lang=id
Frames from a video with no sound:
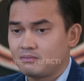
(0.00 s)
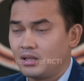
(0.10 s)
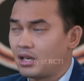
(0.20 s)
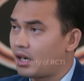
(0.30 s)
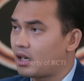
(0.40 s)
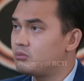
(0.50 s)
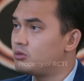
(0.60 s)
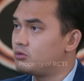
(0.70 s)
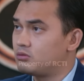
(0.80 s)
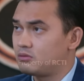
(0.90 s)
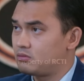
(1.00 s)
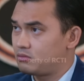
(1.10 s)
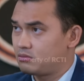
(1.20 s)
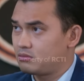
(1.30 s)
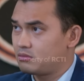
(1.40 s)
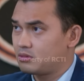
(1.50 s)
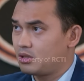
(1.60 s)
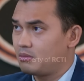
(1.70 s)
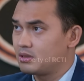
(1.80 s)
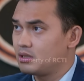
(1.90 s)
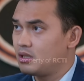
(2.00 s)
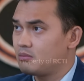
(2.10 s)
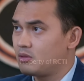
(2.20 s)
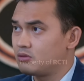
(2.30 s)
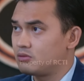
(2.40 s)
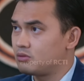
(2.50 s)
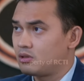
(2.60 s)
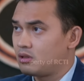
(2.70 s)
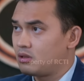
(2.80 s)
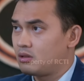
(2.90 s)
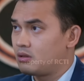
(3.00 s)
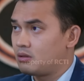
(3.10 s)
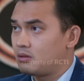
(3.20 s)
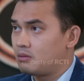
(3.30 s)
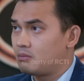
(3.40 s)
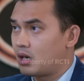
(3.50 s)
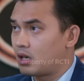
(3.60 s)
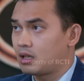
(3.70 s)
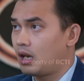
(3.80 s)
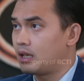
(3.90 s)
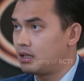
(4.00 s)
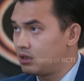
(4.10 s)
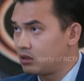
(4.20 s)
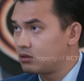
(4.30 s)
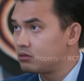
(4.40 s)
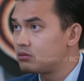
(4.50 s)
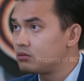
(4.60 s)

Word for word: benar ya kamu sama Zidane mau berangkat ke London gitu?